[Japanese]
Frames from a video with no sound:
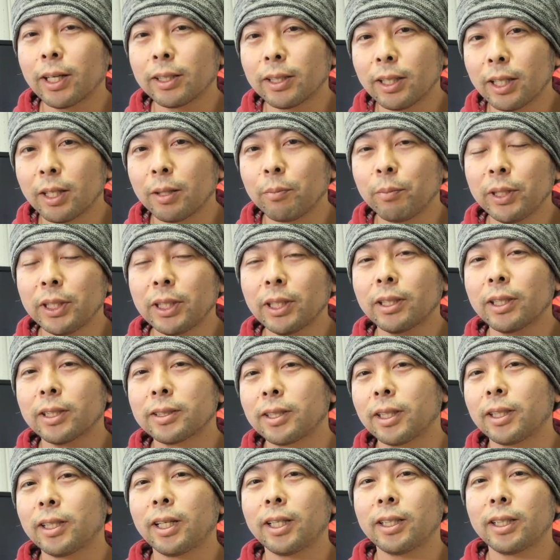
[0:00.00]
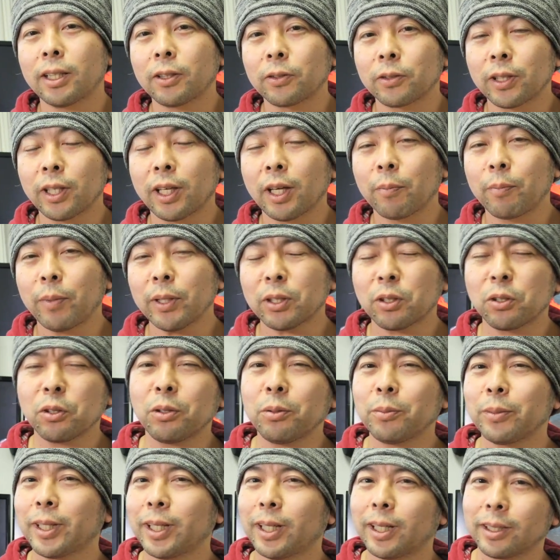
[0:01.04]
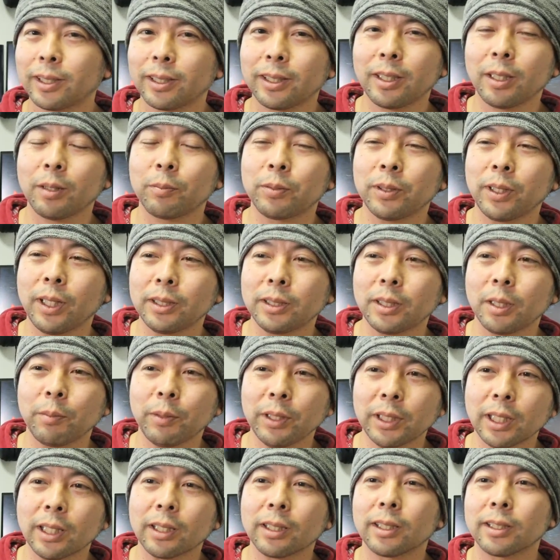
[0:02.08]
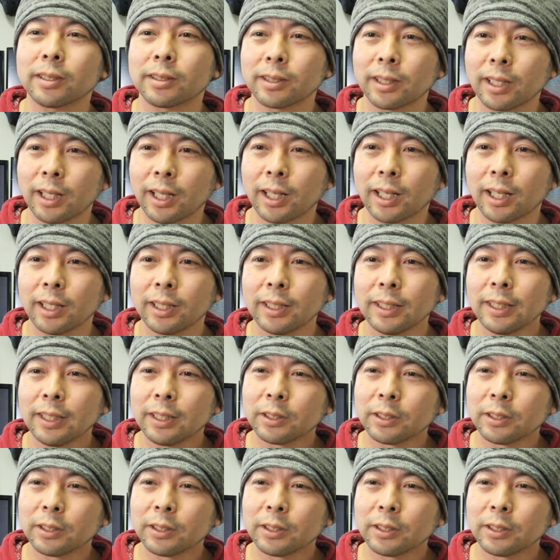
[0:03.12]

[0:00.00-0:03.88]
画で見てた世代なので、やっぱり興味があってプレイしてみたんですが、